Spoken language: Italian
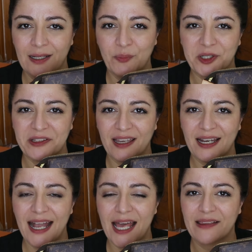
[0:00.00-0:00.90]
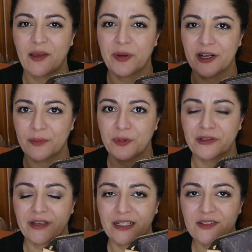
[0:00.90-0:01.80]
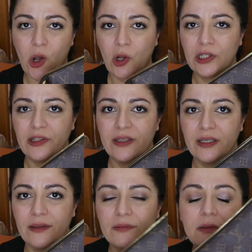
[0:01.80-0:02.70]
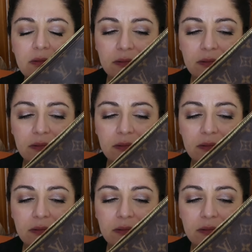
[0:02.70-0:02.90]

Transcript: porta carte per portare i soldi